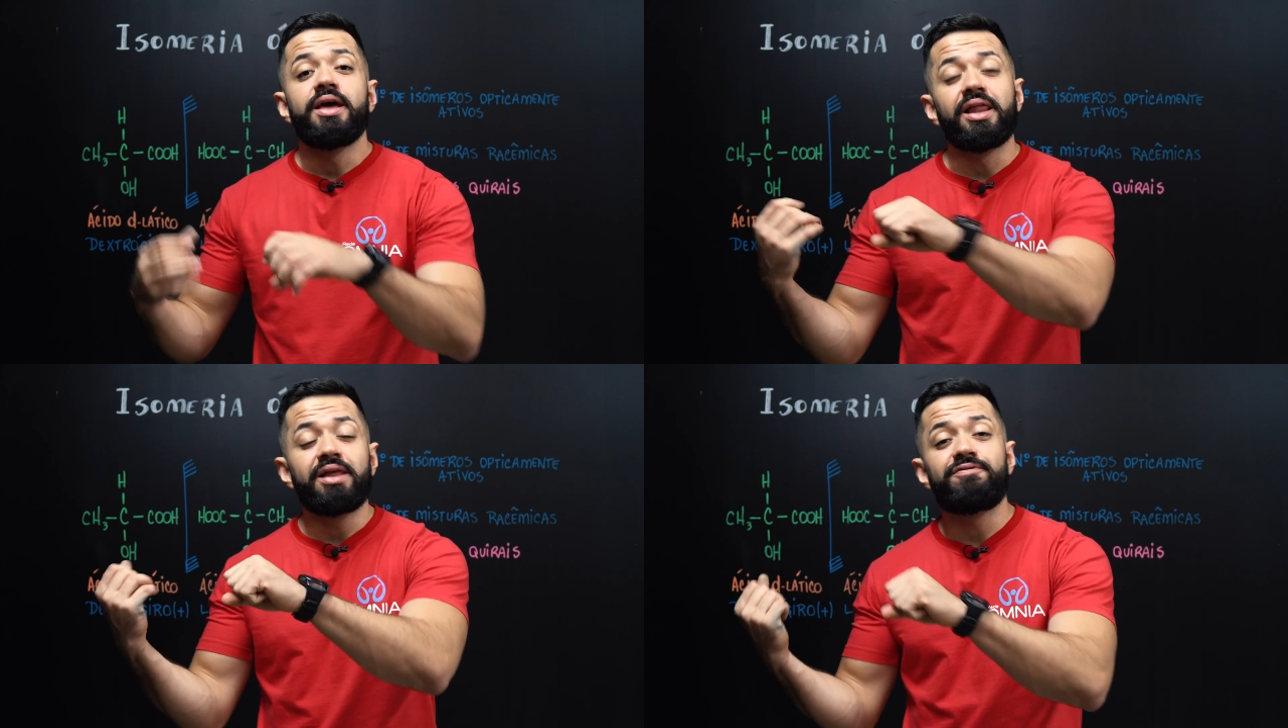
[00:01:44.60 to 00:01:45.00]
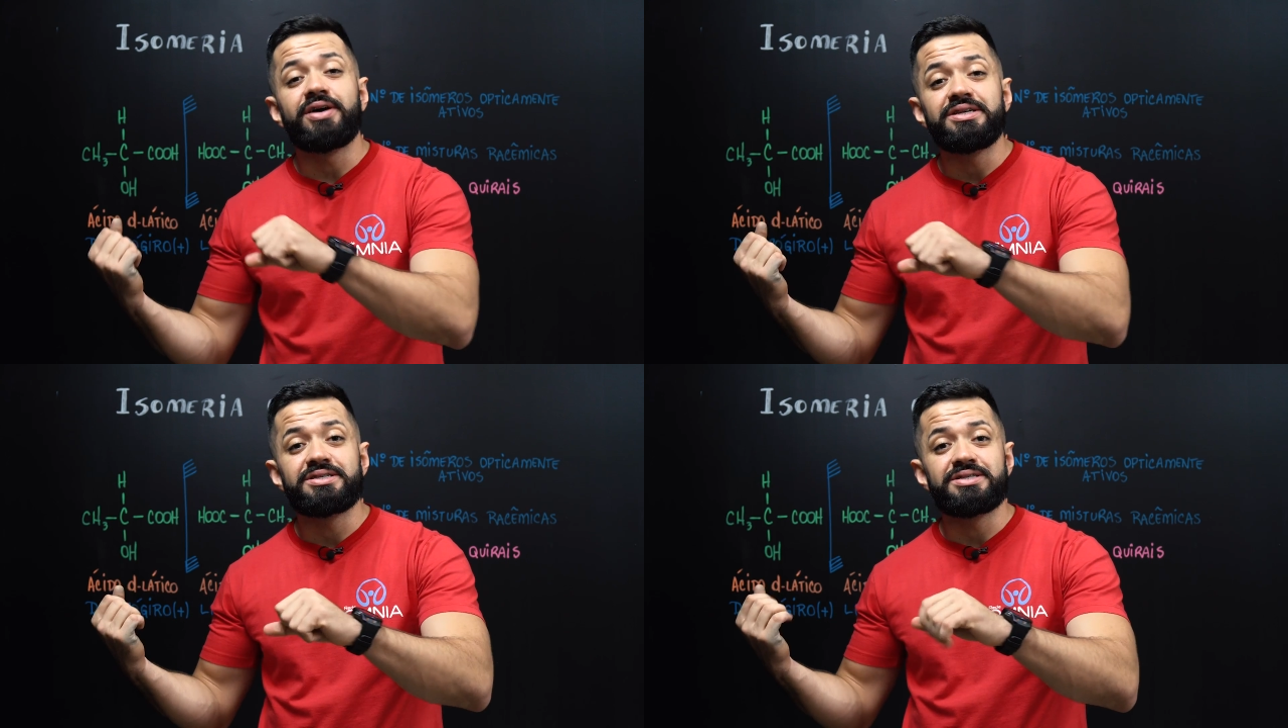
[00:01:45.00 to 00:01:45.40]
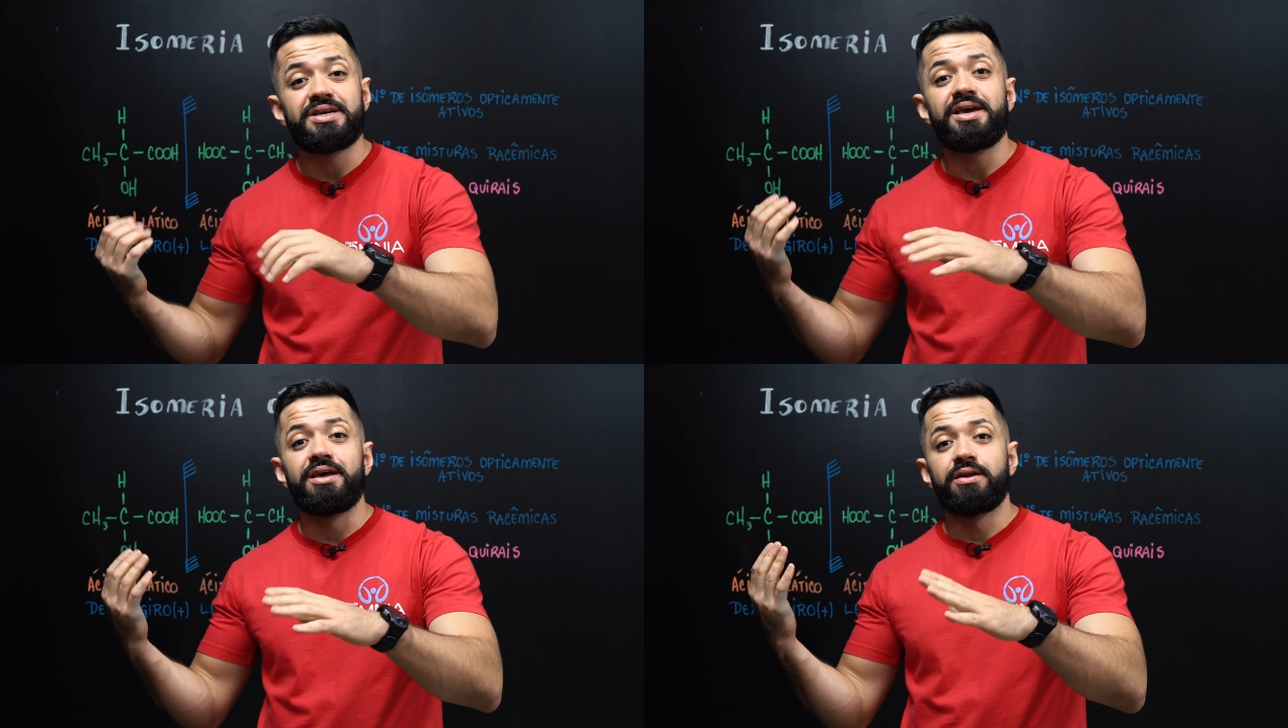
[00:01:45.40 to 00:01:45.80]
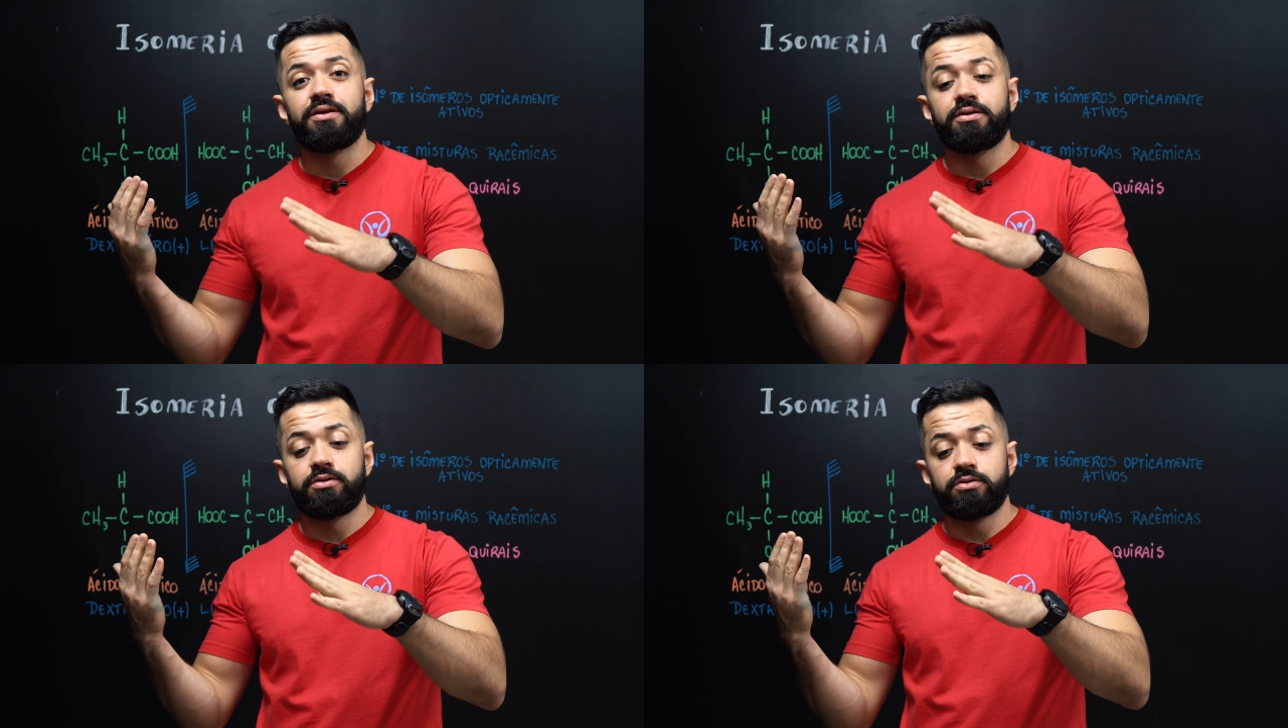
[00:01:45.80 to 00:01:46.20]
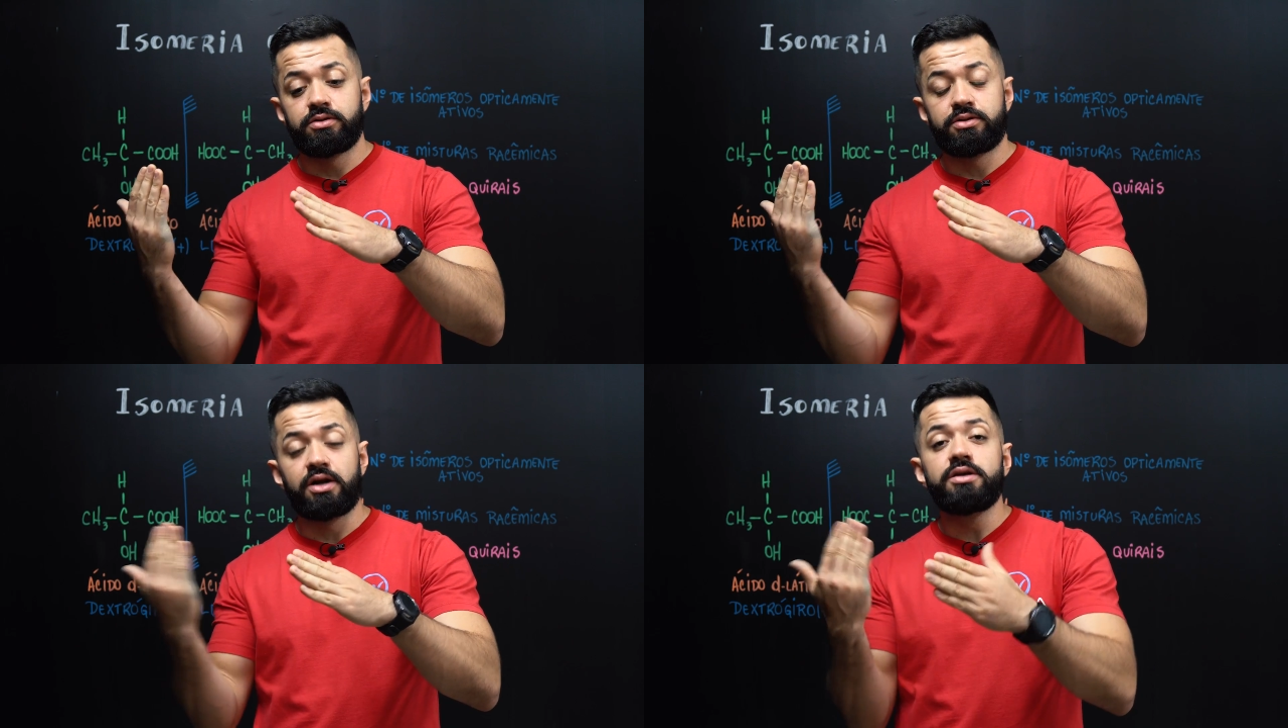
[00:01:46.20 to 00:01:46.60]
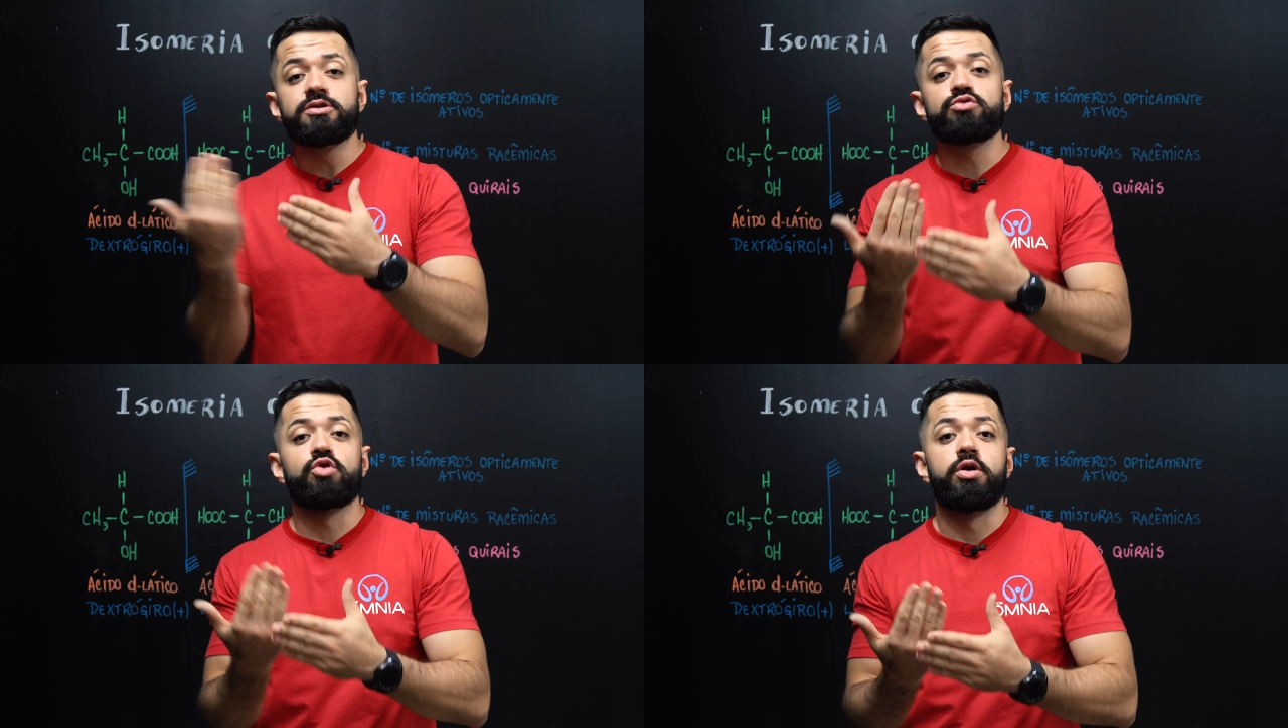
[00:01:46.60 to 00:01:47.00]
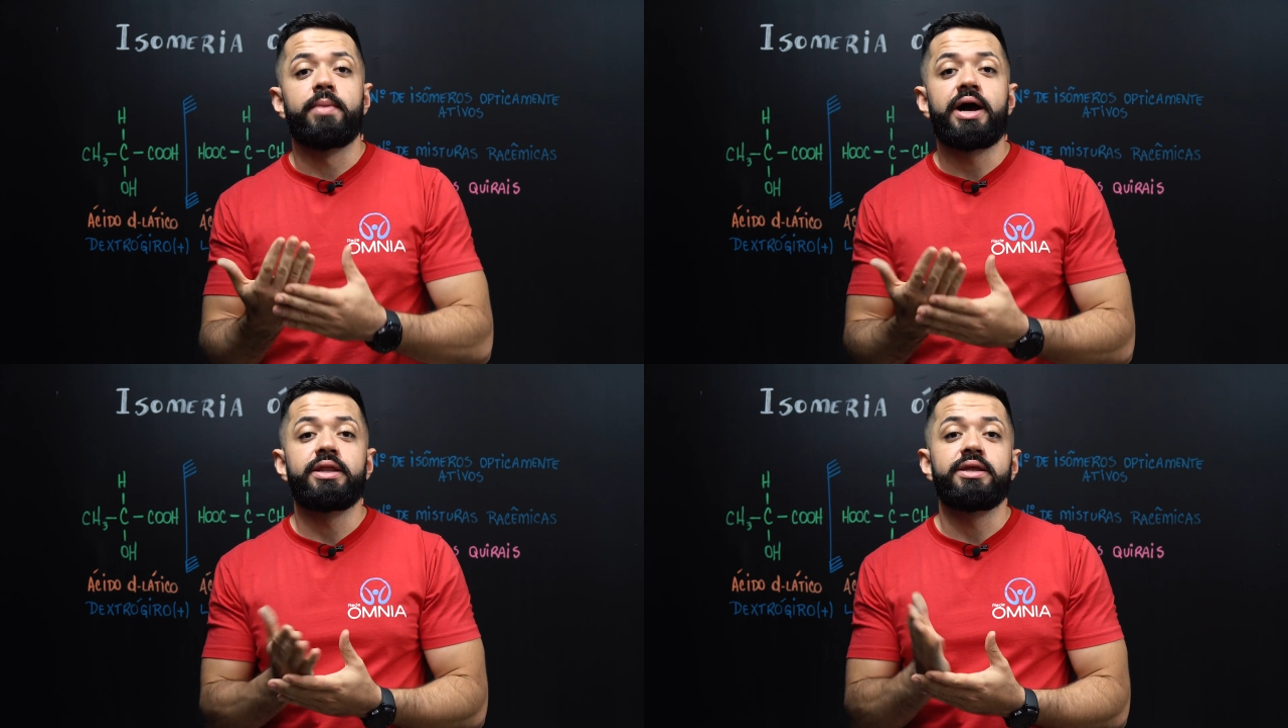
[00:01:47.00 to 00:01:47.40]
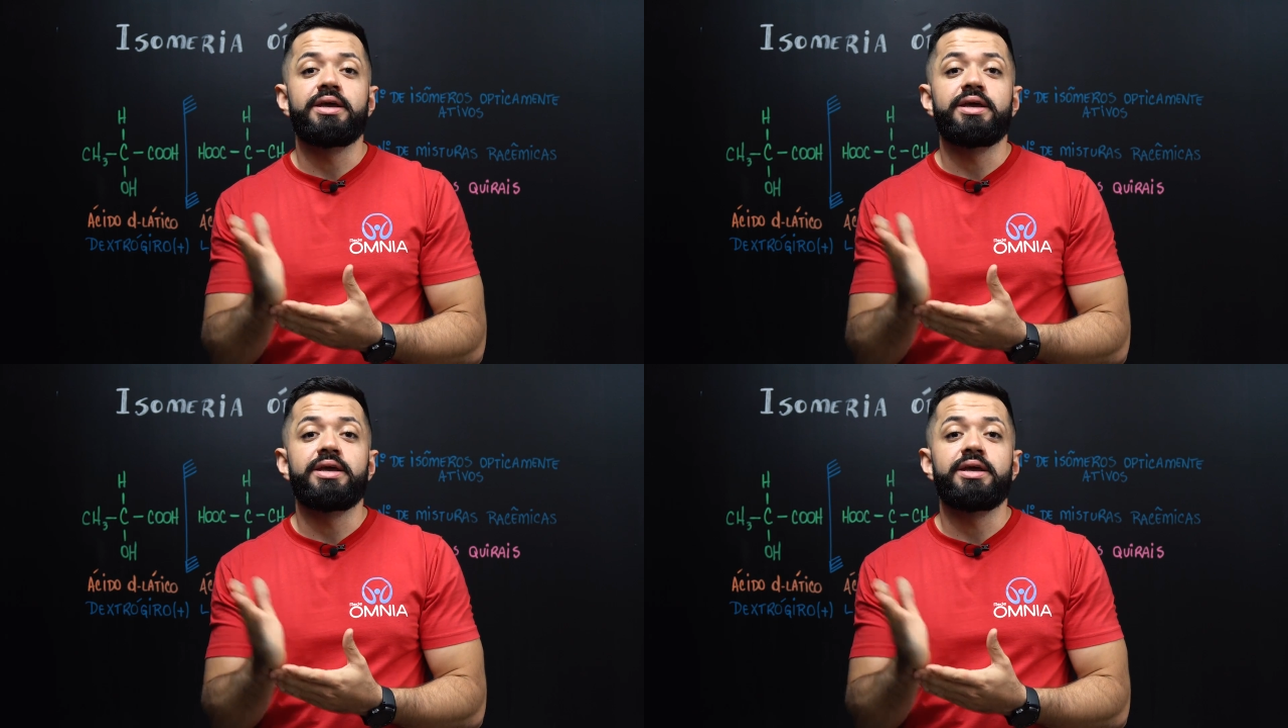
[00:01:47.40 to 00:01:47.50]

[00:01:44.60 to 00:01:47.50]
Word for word: ela vai ser transformada